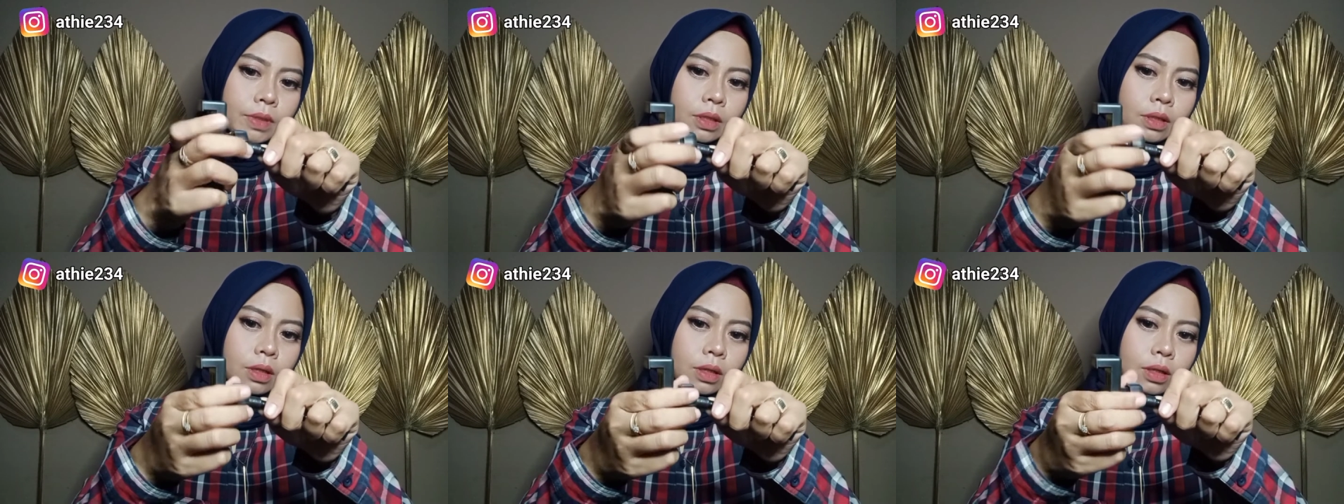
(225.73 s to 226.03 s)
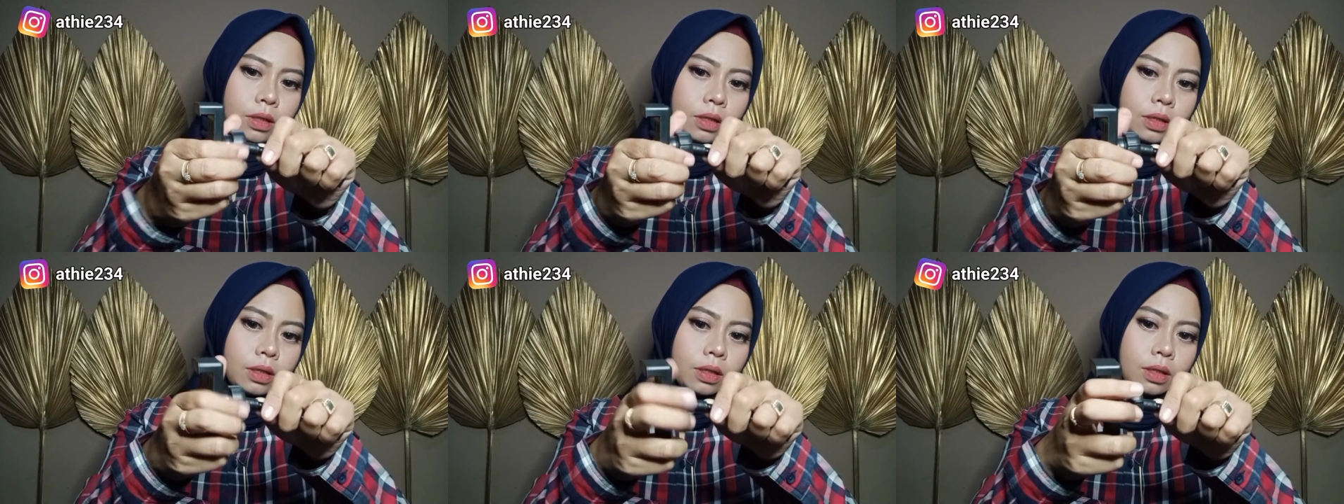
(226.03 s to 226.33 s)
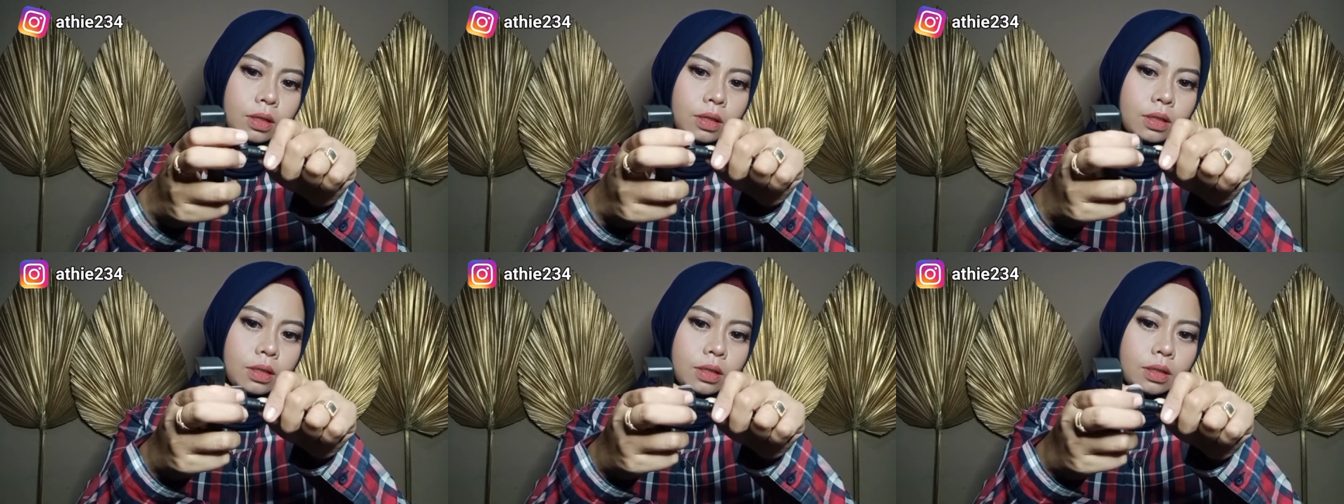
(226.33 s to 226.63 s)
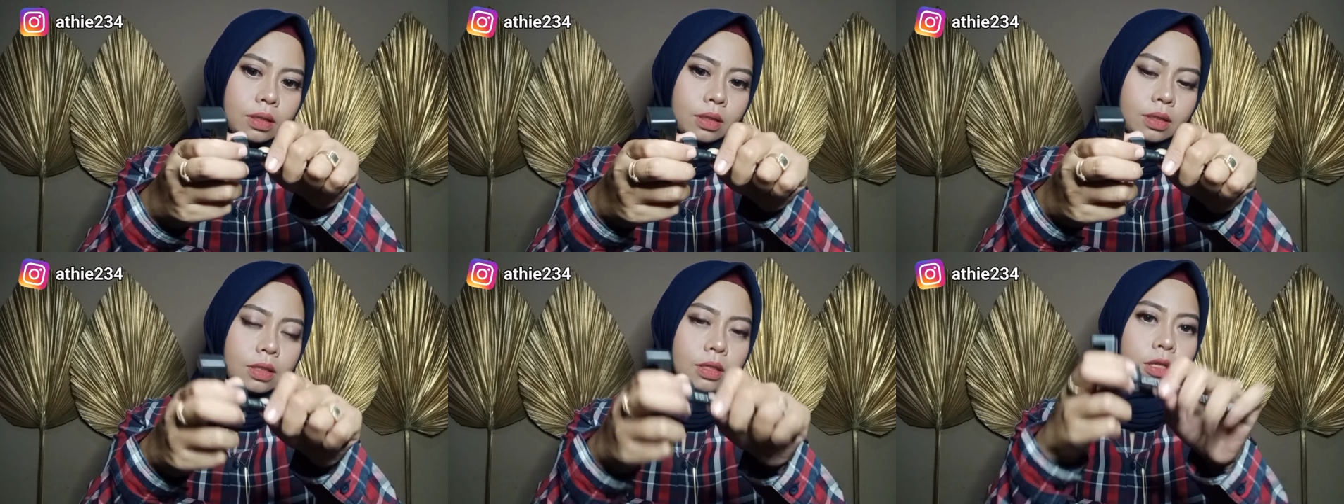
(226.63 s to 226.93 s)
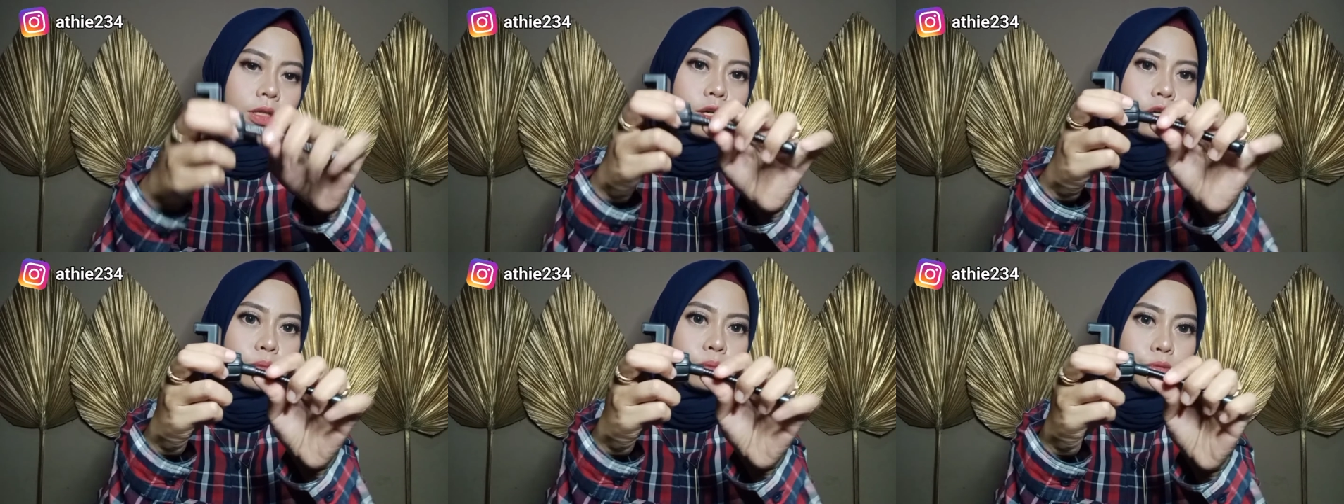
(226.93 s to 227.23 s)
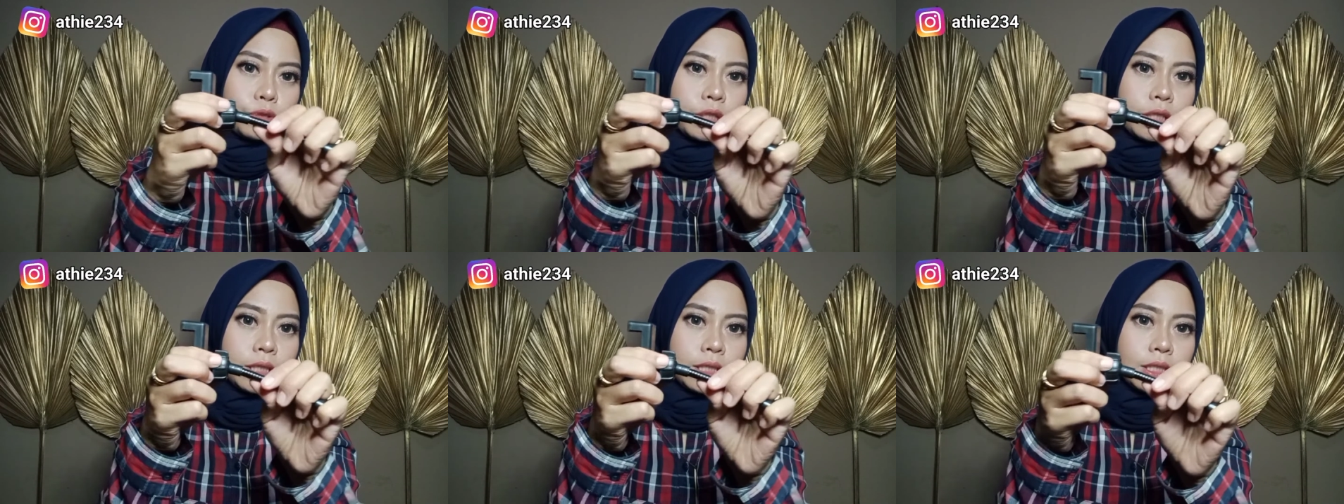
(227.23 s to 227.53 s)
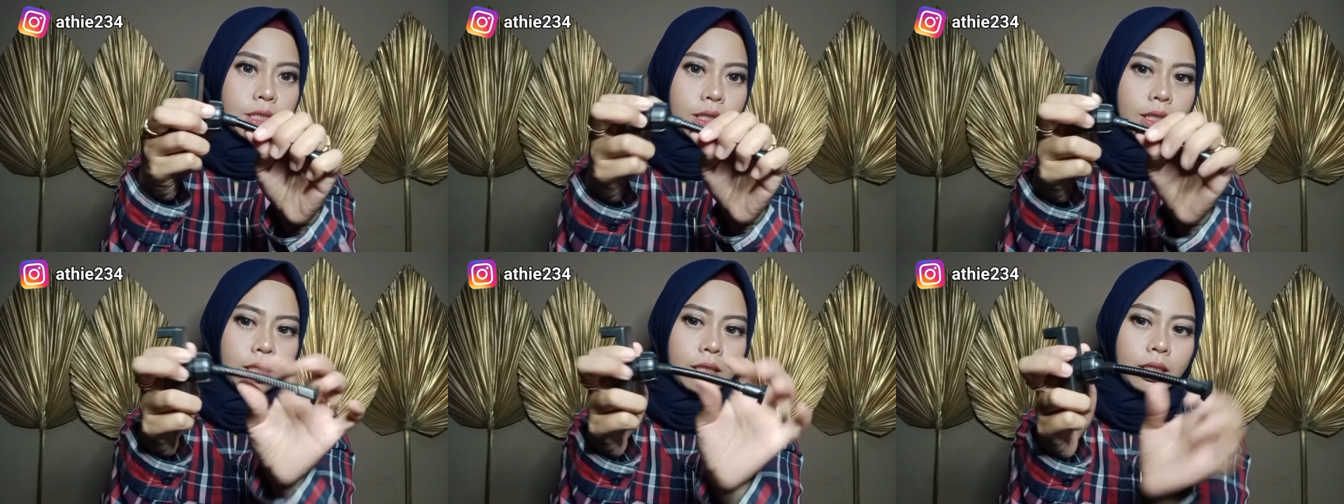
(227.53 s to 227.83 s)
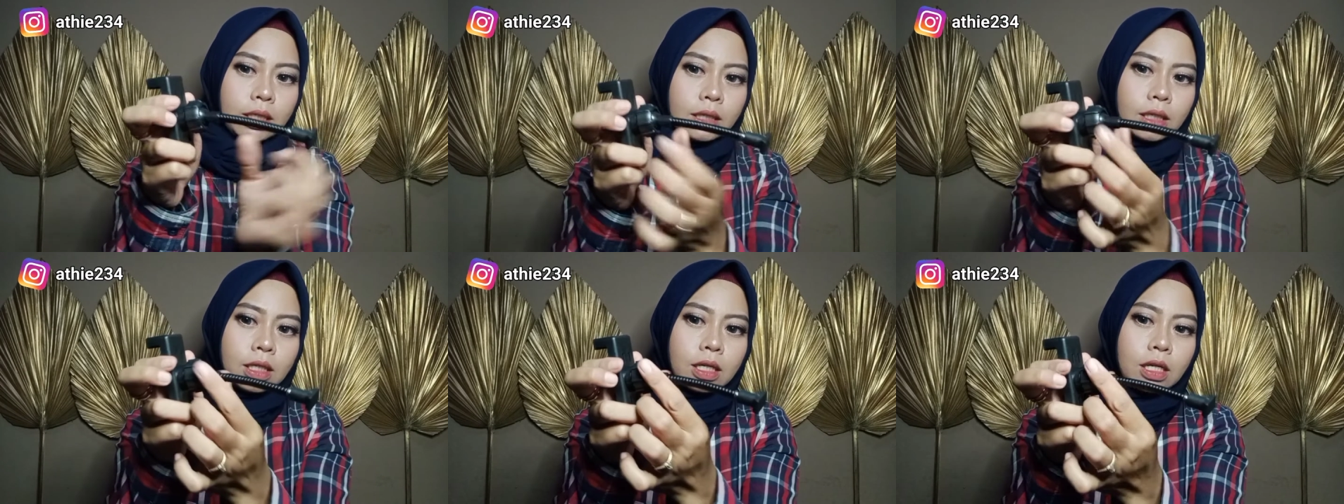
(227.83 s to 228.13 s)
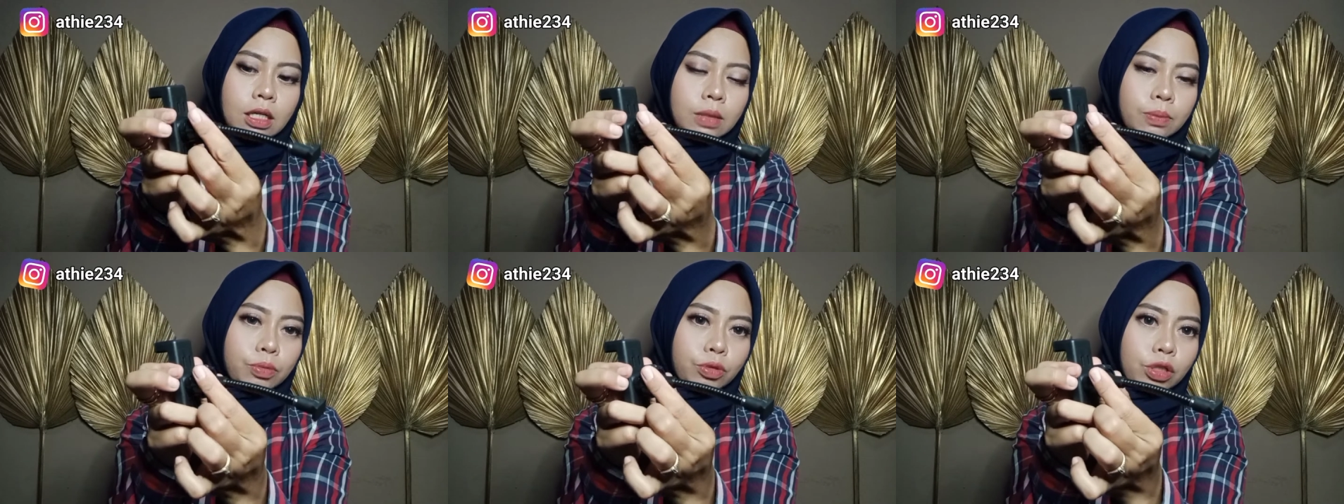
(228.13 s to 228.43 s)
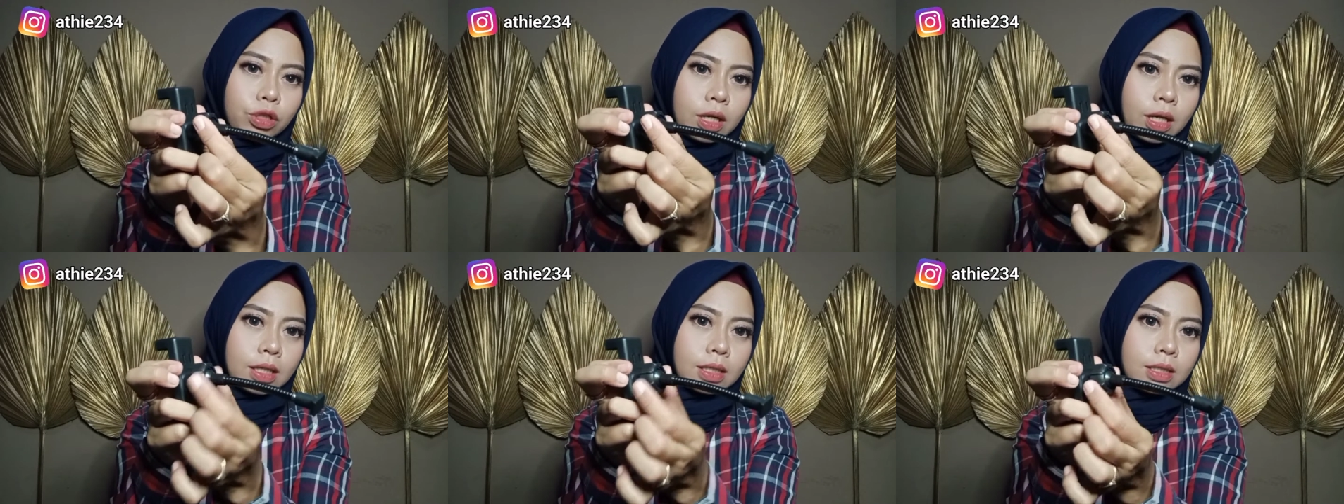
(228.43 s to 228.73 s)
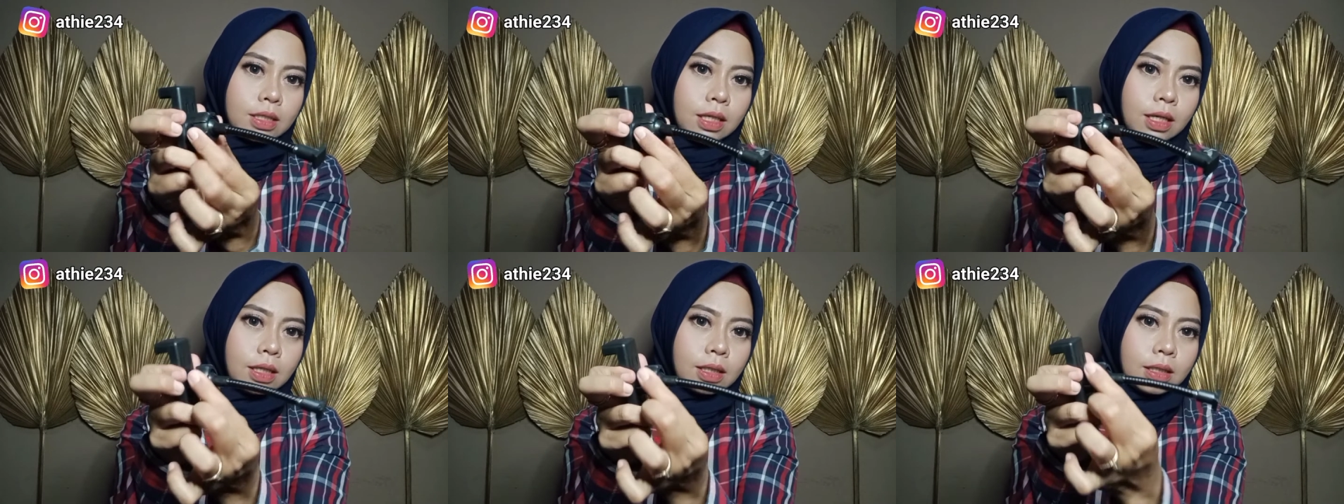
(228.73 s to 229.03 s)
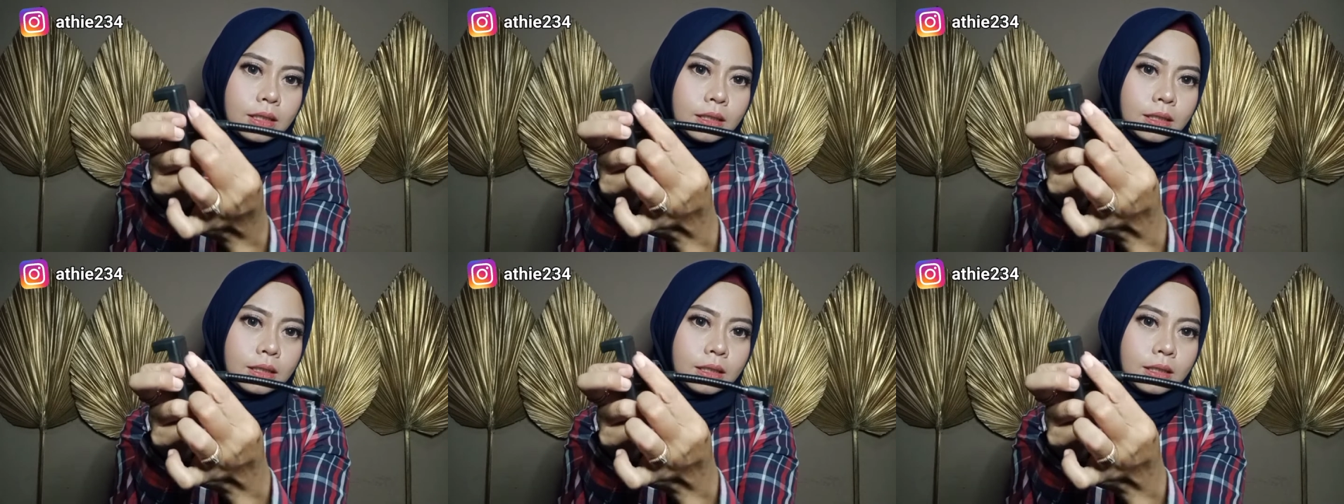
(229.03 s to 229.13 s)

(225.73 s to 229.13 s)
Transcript: nah ini kalau mau dikencengin tinggal diputar aja